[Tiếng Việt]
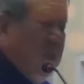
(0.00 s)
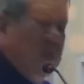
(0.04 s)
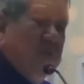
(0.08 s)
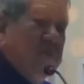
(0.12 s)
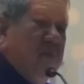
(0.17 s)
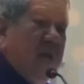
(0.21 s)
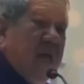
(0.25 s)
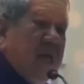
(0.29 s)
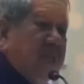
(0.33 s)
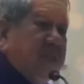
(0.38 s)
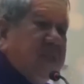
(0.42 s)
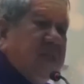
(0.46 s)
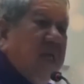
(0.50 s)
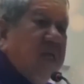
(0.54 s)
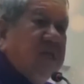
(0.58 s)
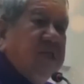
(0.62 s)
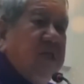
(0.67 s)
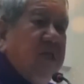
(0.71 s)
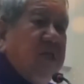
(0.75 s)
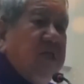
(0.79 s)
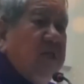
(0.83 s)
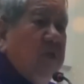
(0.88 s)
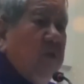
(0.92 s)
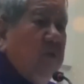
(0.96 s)
Đức Mẹ xác
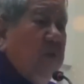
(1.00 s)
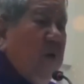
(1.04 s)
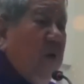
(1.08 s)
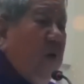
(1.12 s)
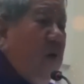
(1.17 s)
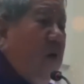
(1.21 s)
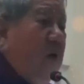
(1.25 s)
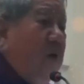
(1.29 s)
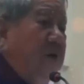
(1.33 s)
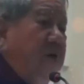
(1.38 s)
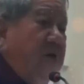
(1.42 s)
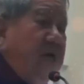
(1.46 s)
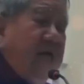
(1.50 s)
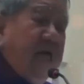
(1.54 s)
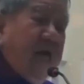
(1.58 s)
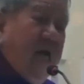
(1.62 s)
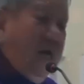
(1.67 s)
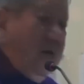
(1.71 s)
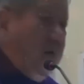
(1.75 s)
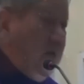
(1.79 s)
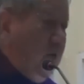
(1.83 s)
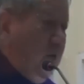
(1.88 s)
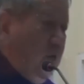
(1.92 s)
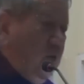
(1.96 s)
tín điều đó, nên
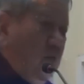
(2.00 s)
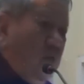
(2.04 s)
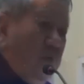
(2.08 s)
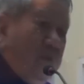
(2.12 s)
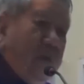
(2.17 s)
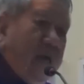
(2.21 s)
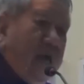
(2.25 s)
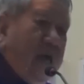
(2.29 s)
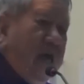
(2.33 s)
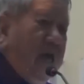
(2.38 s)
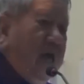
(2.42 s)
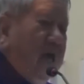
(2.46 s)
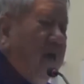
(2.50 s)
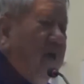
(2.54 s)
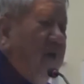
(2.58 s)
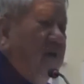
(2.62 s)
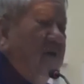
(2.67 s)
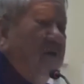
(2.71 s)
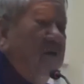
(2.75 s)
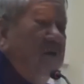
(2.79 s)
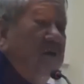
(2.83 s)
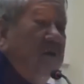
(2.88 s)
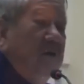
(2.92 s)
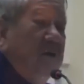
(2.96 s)
cả đời của mẹ
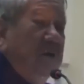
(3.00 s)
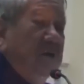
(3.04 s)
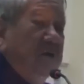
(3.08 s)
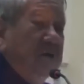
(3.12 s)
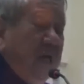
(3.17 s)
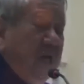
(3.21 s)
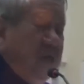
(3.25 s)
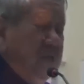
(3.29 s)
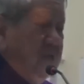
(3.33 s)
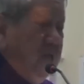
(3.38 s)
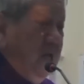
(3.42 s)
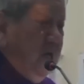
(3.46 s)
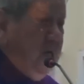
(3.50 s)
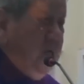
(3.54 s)
Thánh